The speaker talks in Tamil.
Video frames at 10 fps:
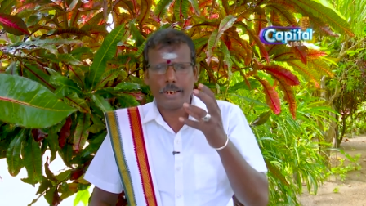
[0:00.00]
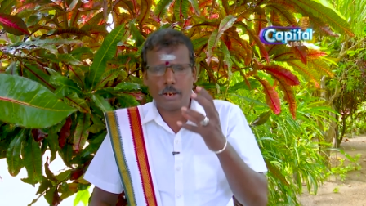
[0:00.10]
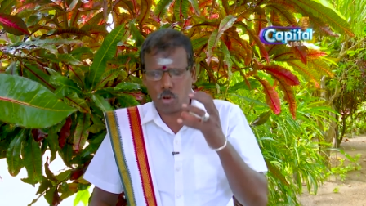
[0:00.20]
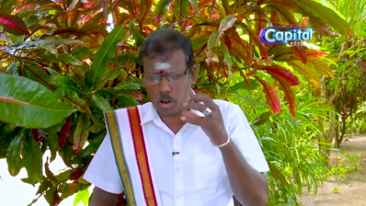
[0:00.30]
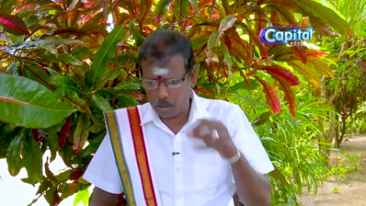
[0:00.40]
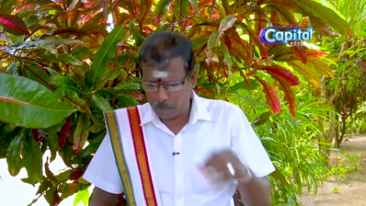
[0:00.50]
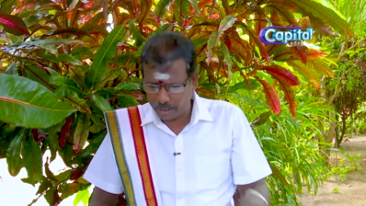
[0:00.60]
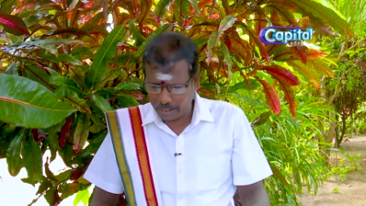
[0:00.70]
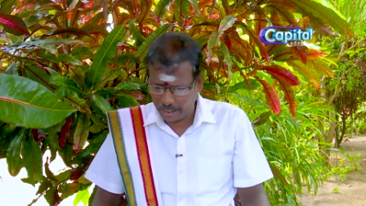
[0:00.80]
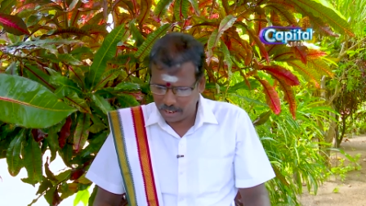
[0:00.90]
இன்னொரு
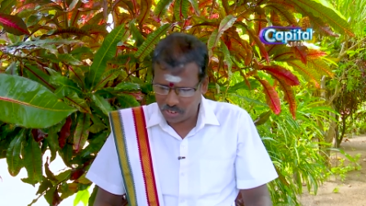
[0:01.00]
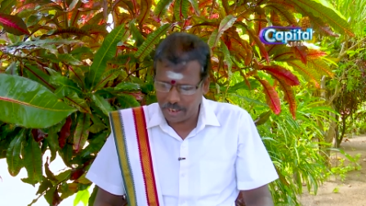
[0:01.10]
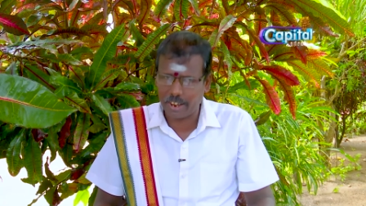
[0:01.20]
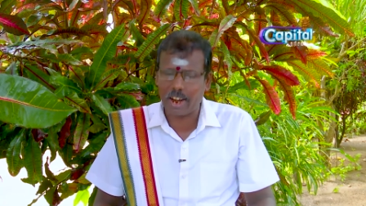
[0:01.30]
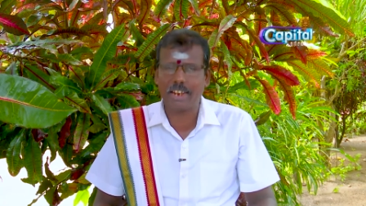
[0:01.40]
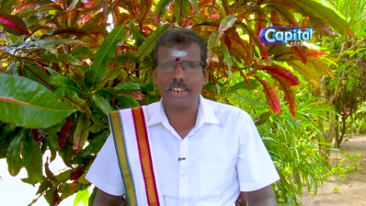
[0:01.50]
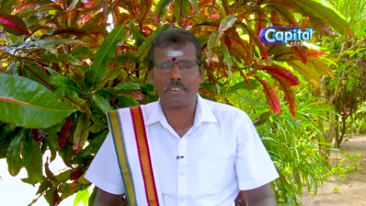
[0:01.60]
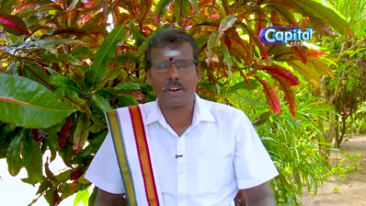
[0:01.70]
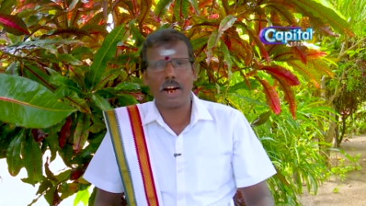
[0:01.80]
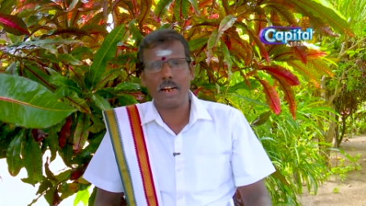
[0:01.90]
பெண் என்ன செய்கிறாள்
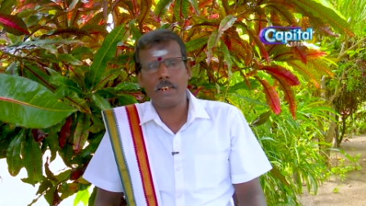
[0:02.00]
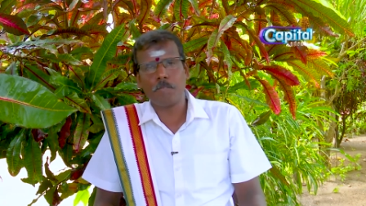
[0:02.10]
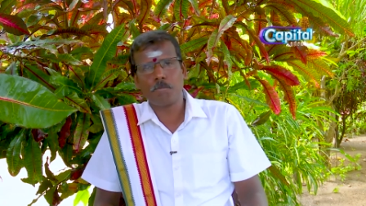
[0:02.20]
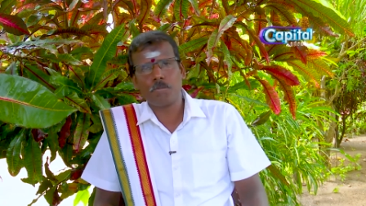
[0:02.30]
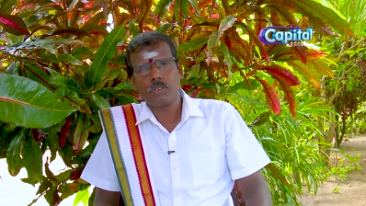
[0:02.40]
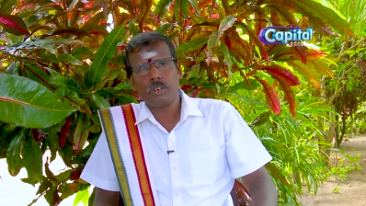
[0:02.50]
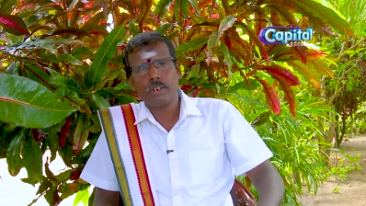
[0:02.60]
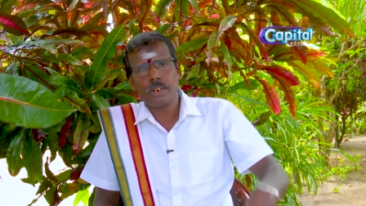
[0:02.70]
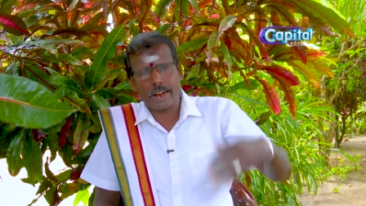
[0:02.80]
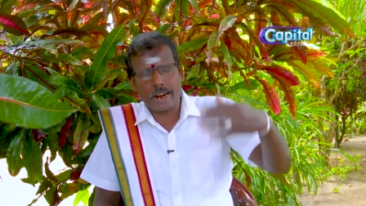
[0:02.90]
என்றால்
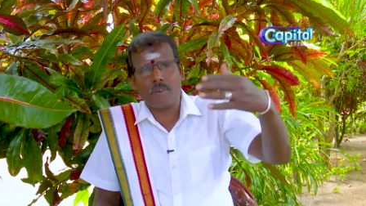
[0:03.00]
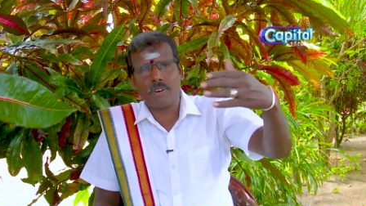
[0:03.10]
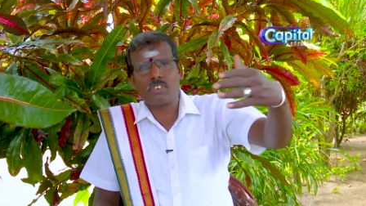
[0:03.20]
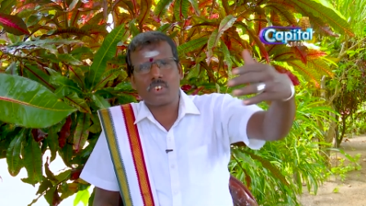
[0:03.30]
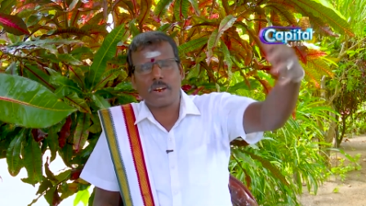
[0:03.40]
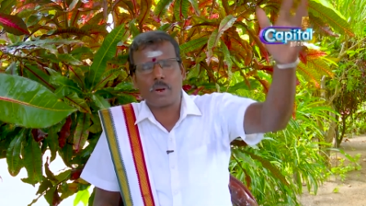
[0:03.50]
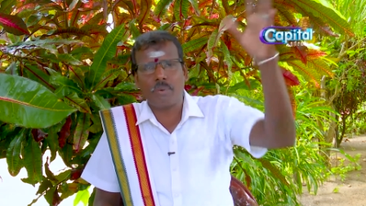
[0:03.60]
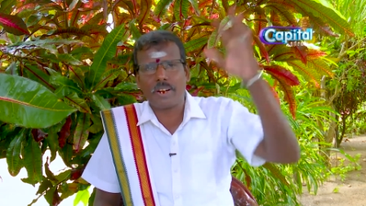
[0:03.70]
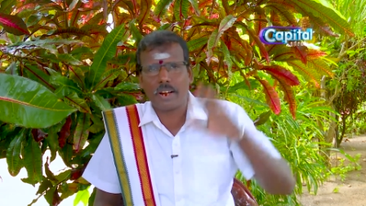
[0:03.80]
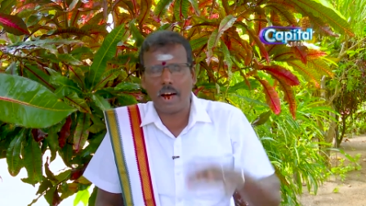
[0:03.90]
கணவன் சென்று
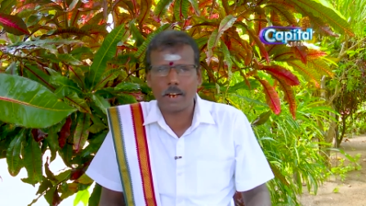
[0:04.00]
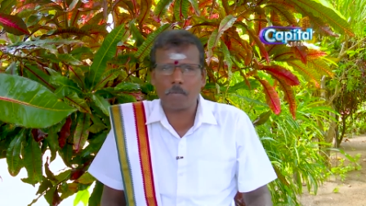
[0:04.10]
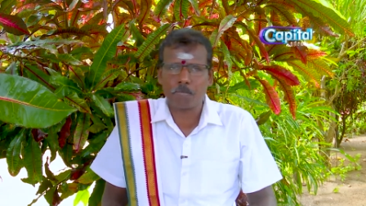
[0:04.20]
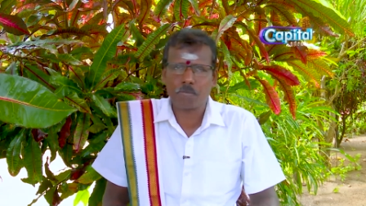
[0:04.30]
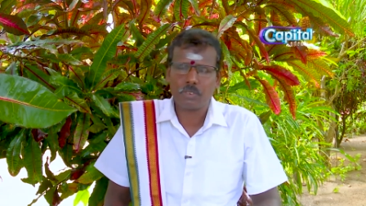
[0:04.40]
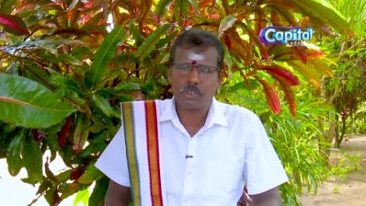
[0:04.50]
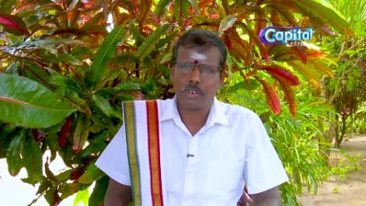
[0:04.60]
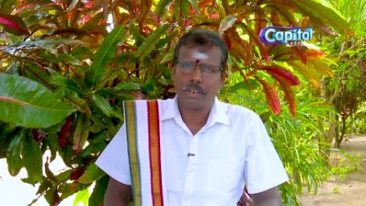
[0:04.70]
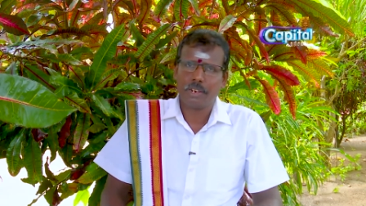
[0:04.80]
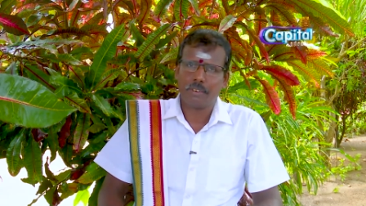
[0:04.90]
விட்டான்
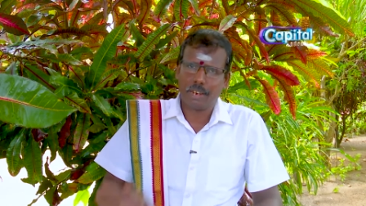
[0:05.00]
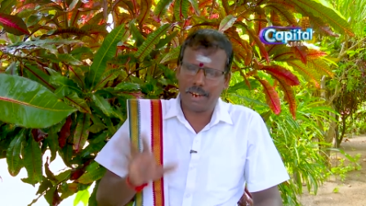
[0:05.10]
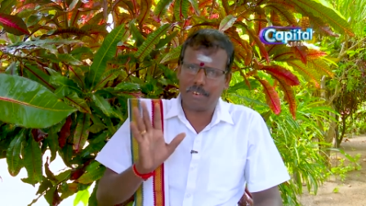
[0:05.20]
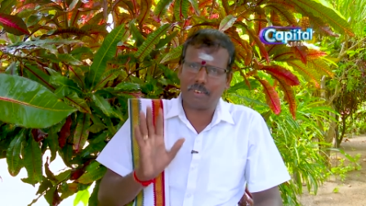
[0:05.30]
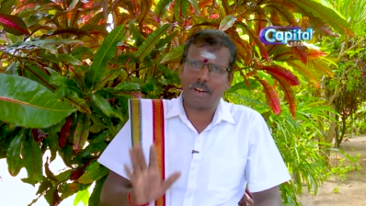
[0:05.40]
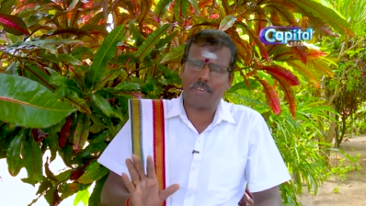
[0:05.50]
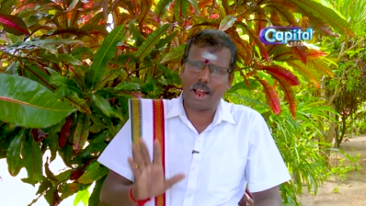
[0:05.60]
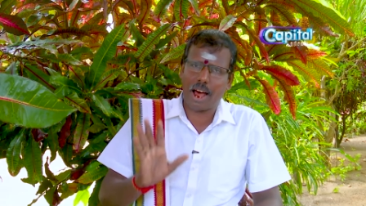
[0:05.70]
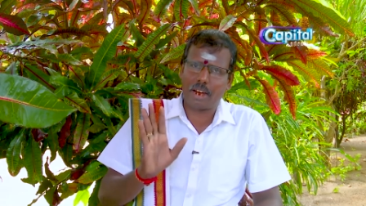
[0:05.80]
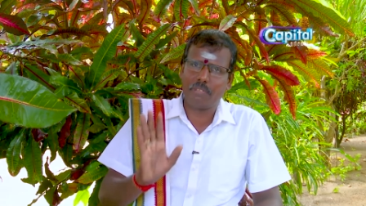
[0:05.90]

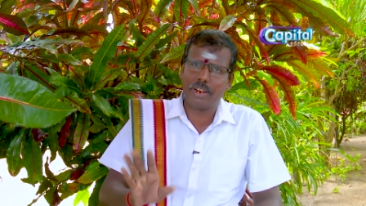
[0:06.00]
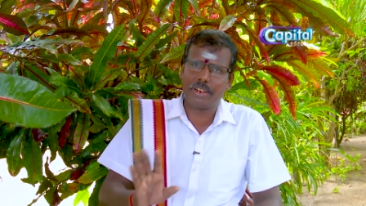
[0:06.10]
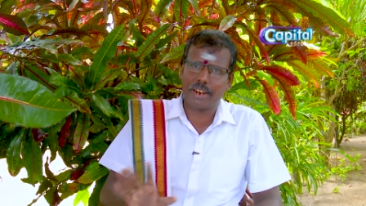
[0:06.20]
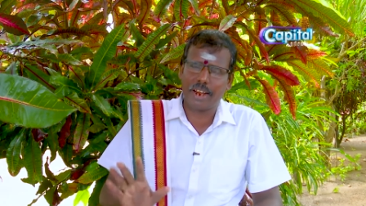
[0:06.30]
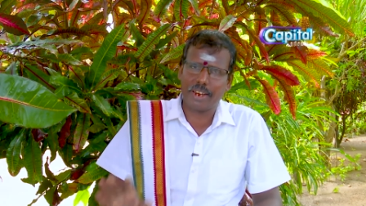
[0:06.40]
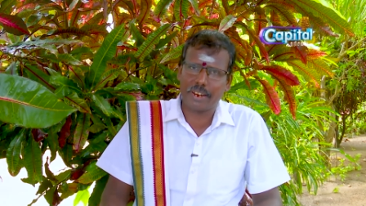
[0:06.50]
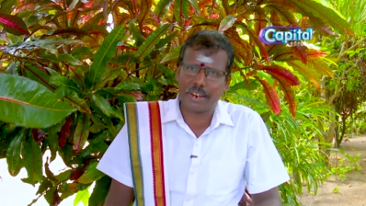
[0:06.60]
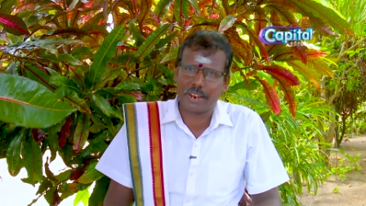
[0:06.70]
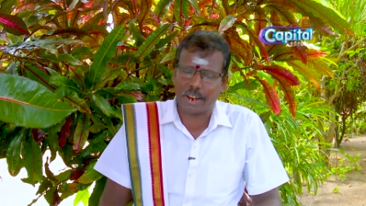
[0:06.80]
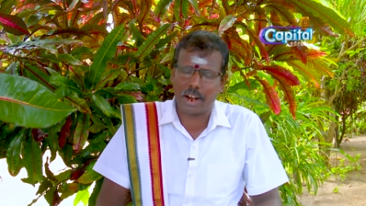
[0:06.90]
தனித்தவளாக வீட்டிலே
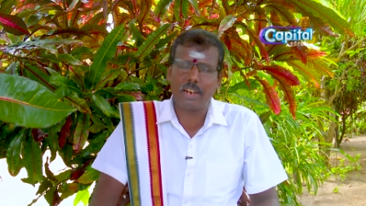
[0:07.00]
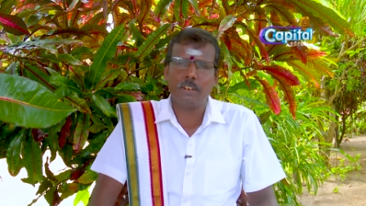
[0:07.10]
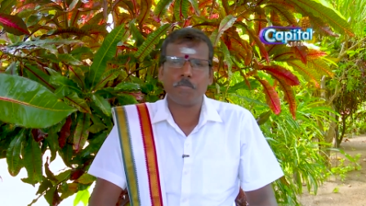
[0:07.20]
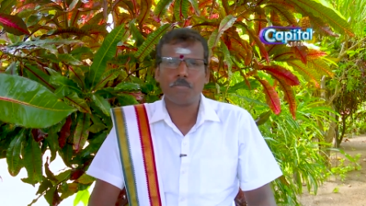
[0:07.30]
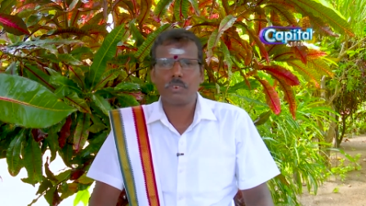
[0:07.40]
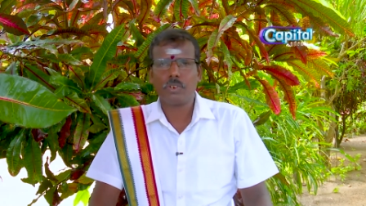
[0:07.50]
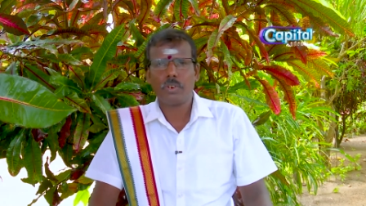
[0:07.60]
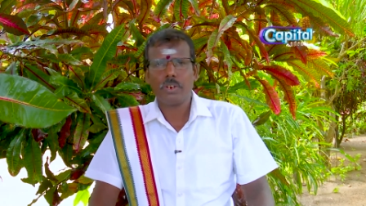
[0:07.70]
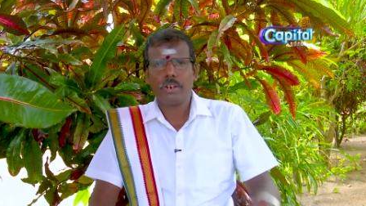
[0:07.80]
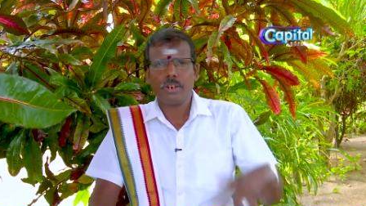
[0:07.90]
இருக்கிறாள்
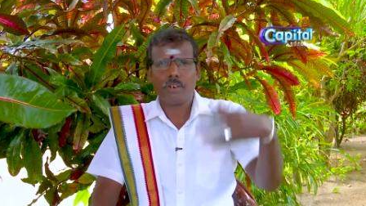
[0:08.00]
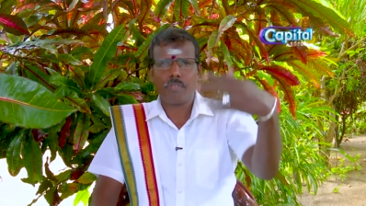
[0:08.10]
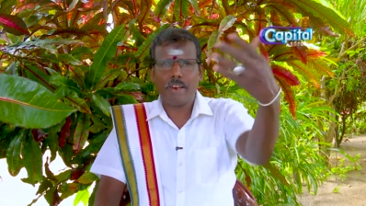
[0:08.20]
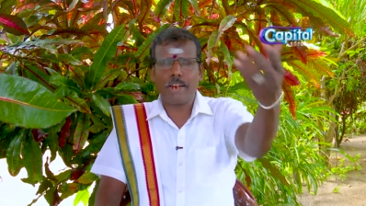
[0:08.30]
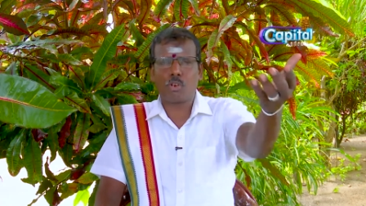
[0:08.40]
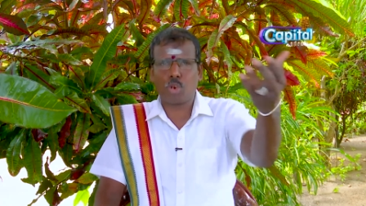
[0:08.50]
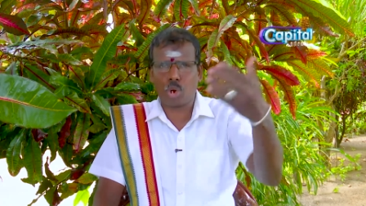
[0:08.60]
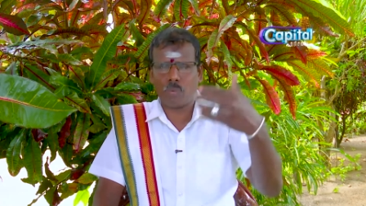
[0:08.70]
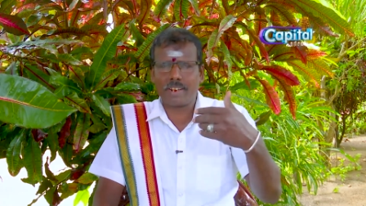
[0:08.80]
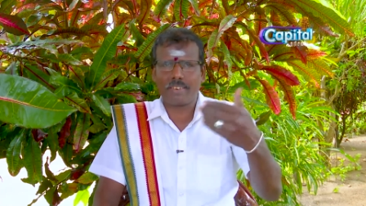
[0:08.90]

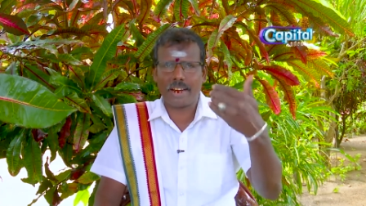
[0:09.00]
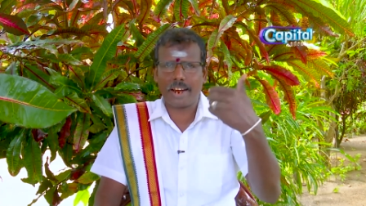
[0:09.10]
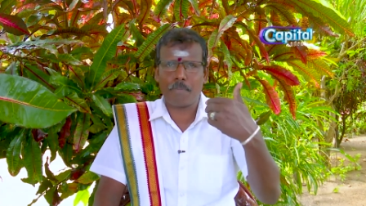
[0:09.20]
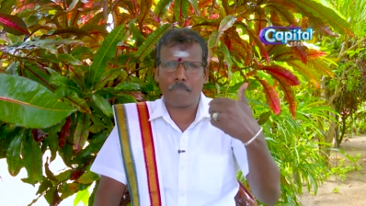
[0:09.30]
வேற்றொருவன் தன்னை